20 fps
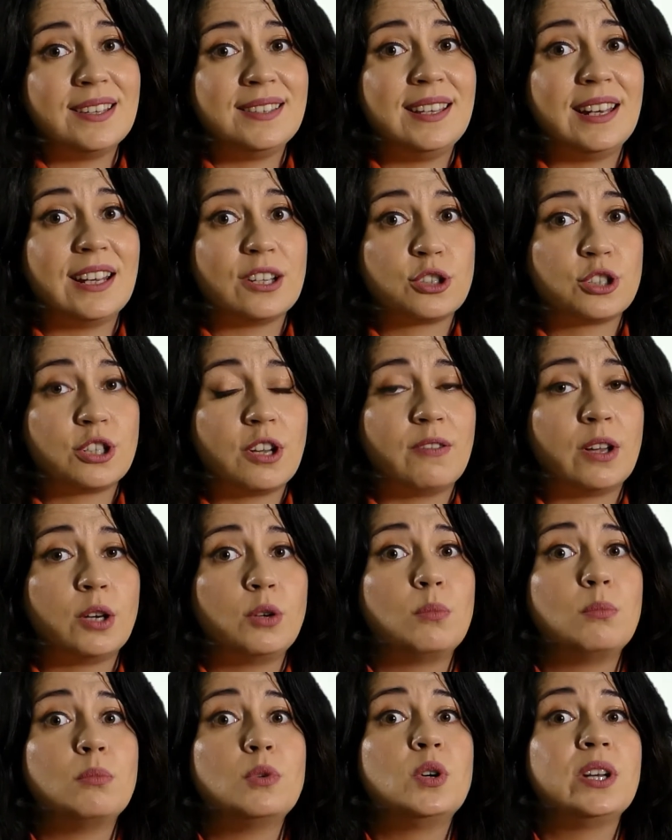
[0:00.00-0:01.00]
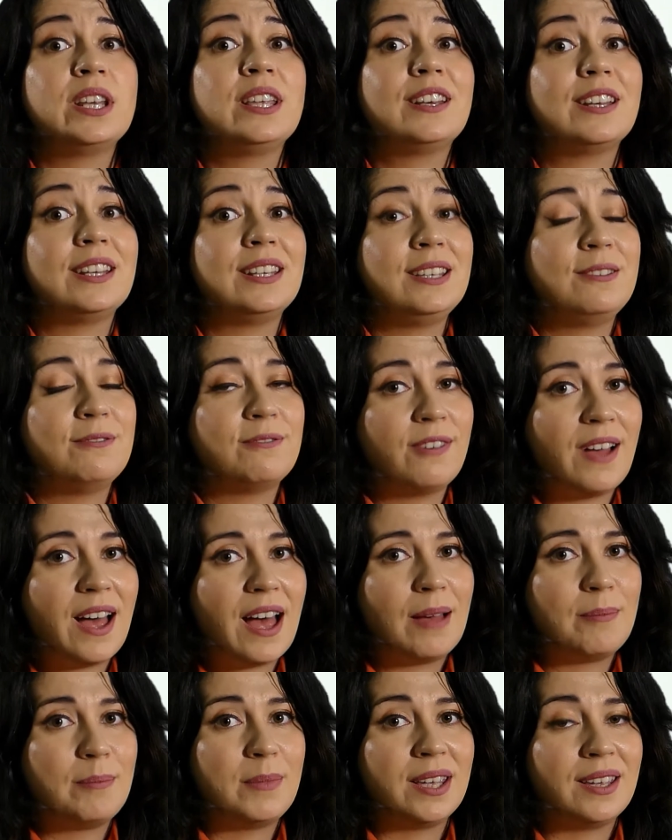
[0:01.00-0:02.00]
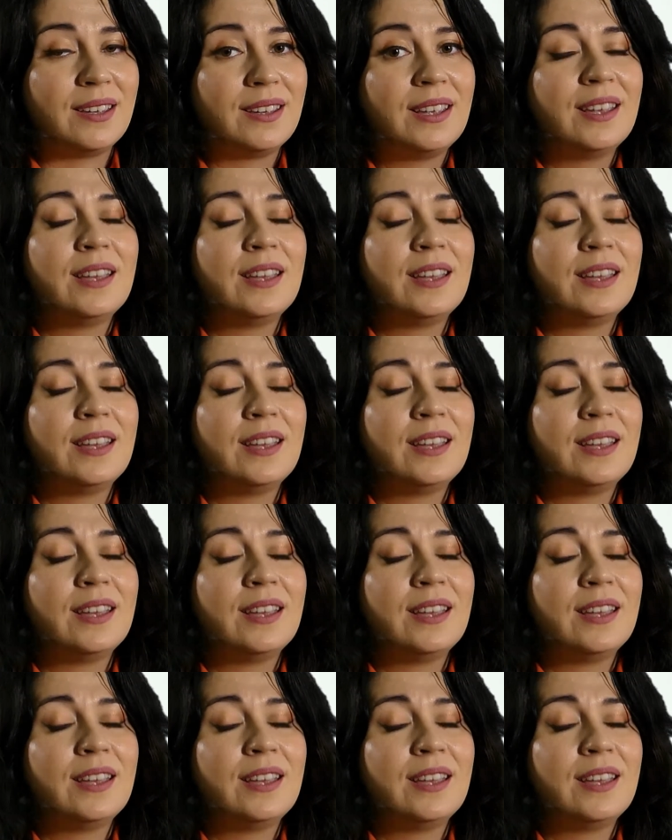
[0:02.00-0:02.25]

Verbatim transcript: si lasciavano morire di fame,